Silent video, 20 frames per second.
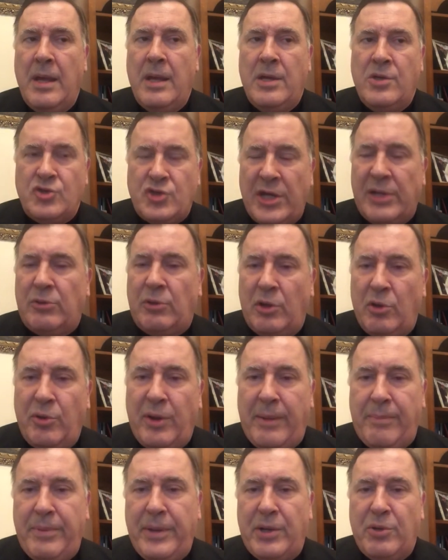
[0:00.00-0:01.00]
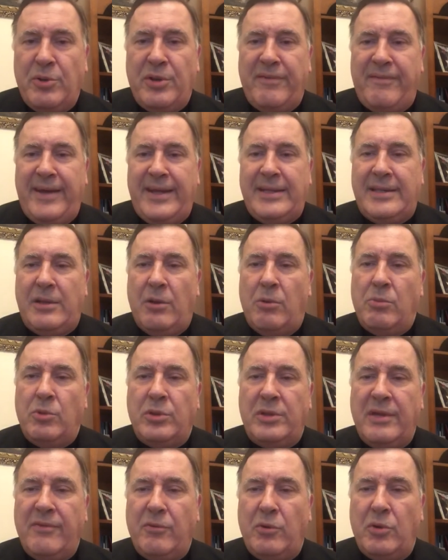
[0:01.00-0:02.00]
Certo allora per noi diventa un
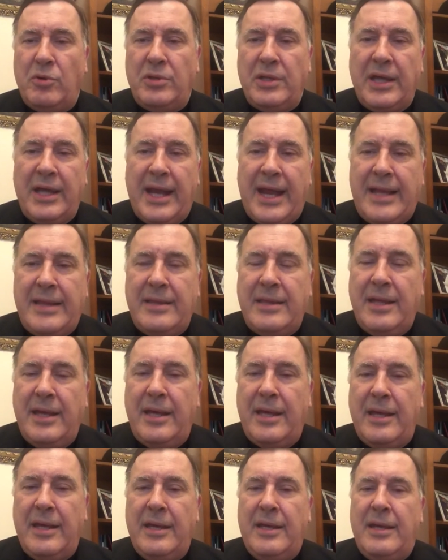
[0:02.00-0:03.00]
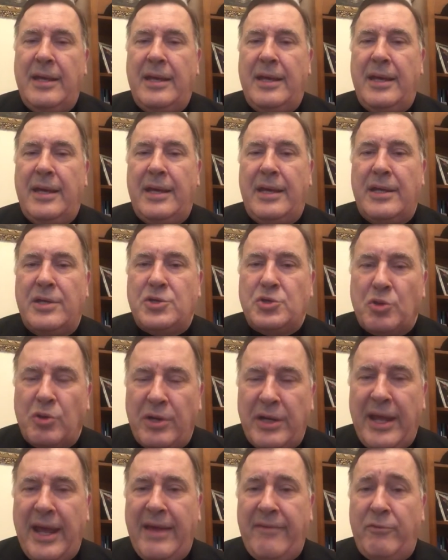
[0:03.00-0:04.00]
motivo di grande eh,
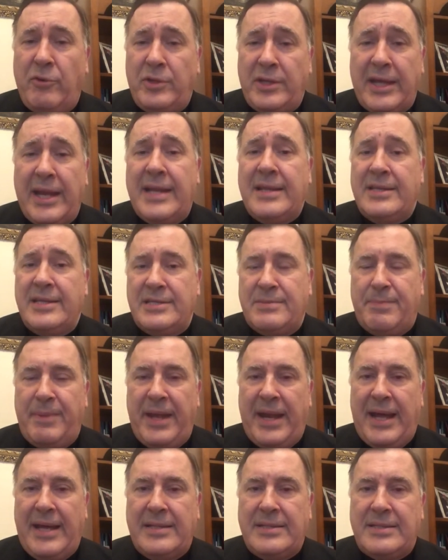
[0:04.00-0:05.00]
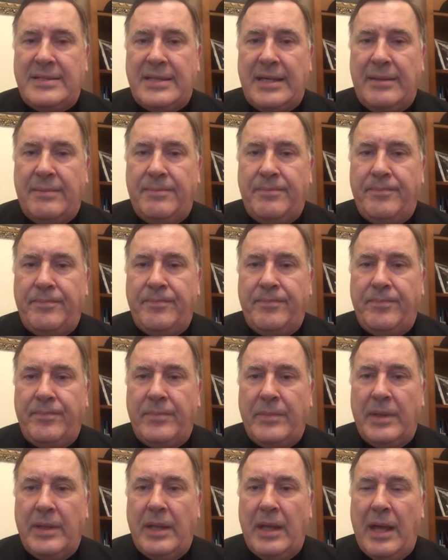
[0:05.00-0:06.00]
sollievo e di grande speranza.
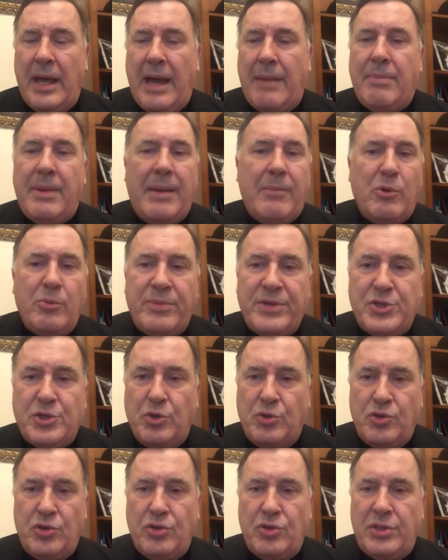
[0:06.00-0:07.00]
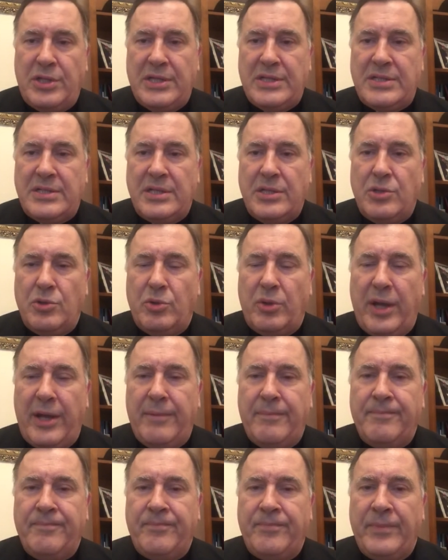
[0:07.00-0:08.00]
Abbiamo bisogno del
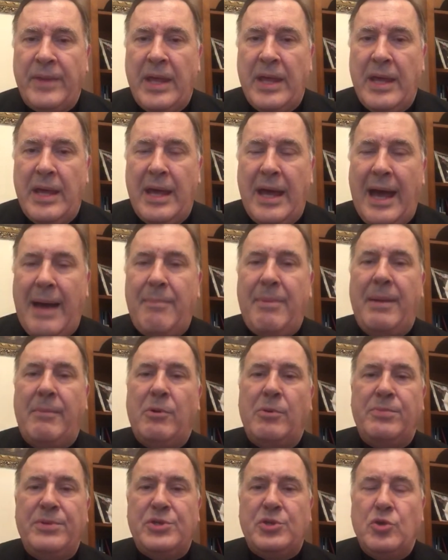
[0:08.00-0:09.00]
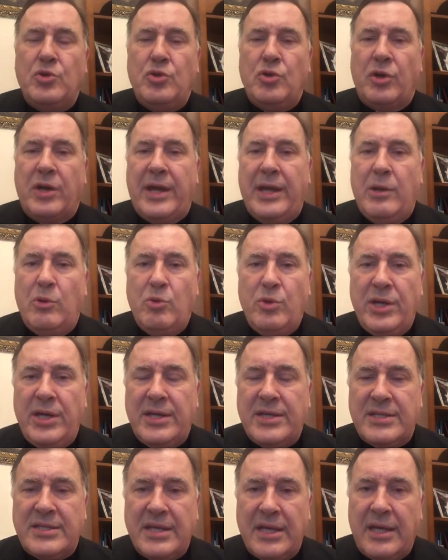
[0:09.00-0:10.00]
Signore. Abbiamo bisogno che
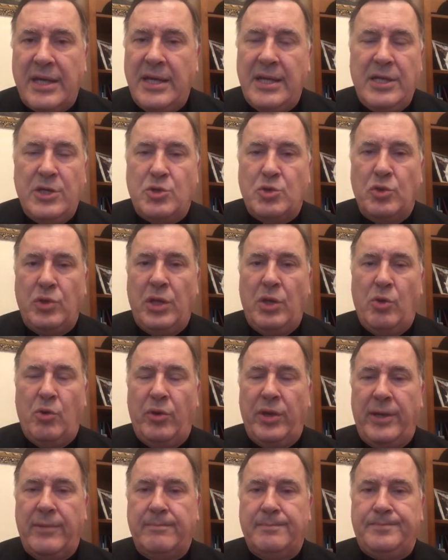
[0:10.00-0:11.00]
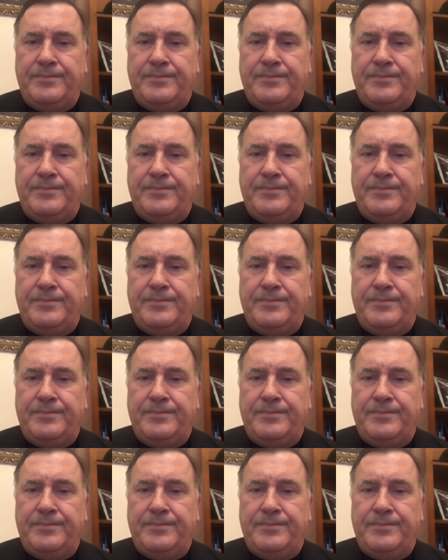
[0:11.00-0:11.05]
Lui si chini su di noi.